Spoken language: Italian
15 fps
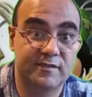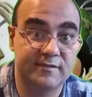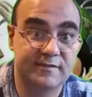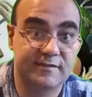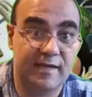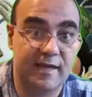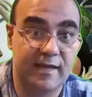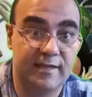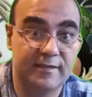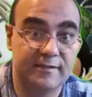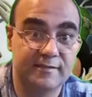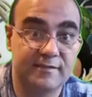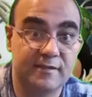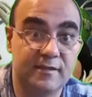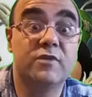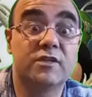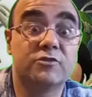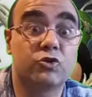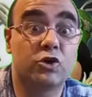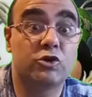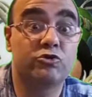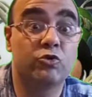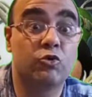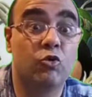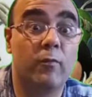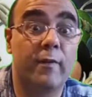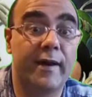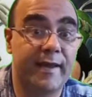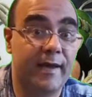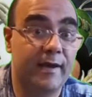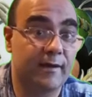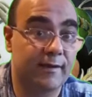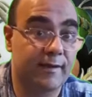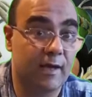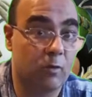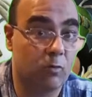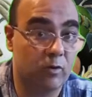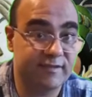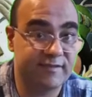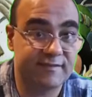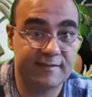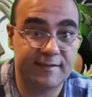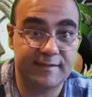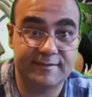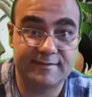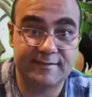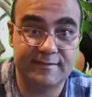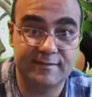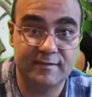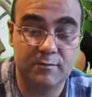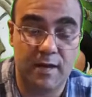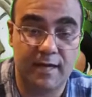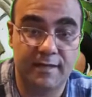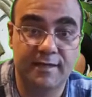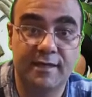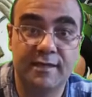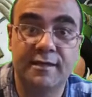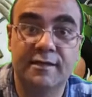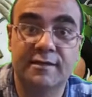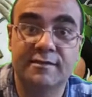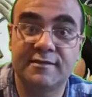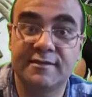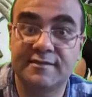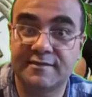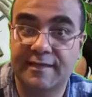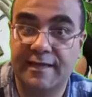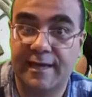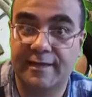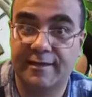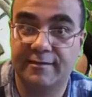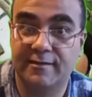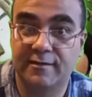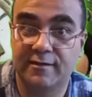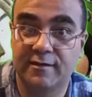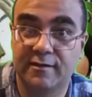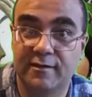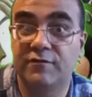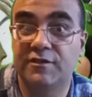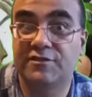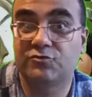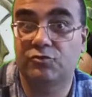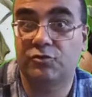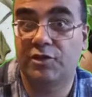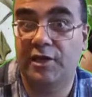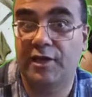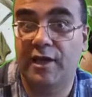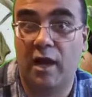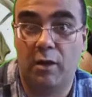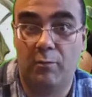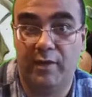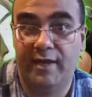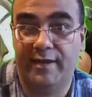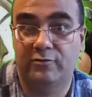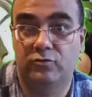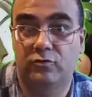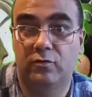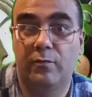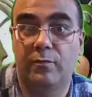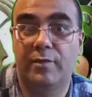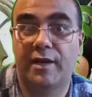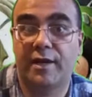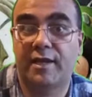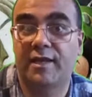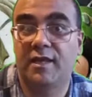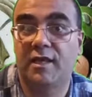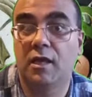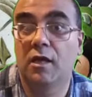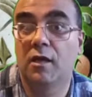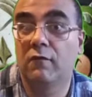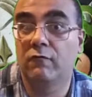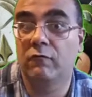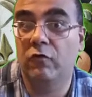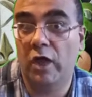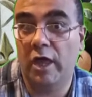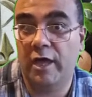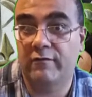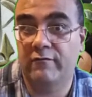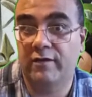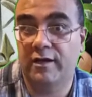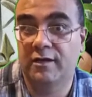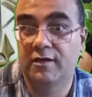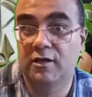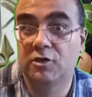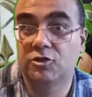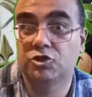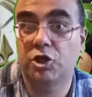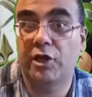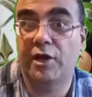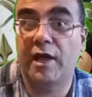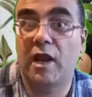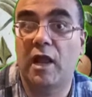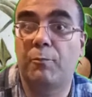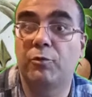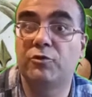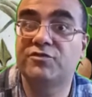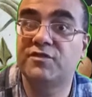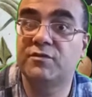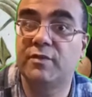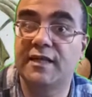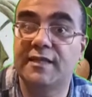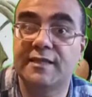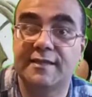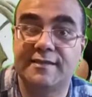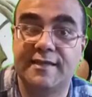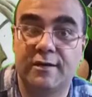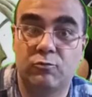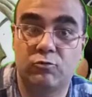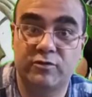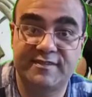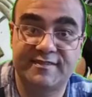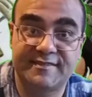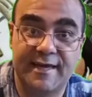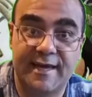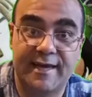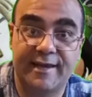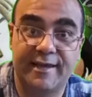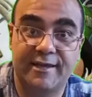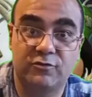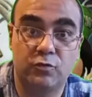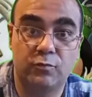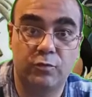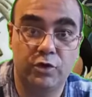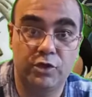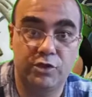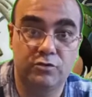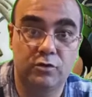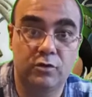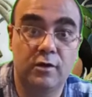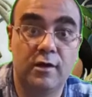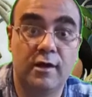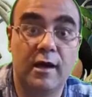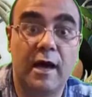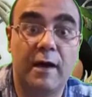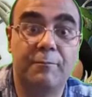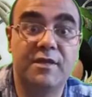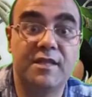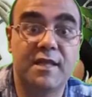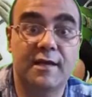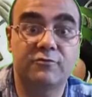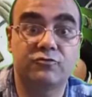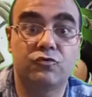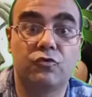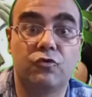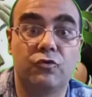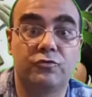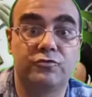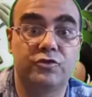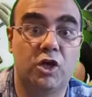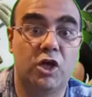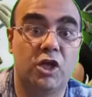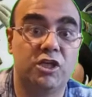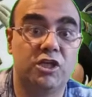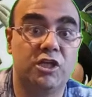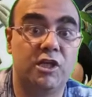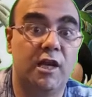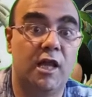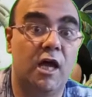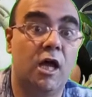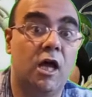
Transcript: and Science, mi andrò ad occupare anche questa settimana di scacchi, visto che almeno per chi voleva c'era la possibilità di acquistare Topolino abbinato con il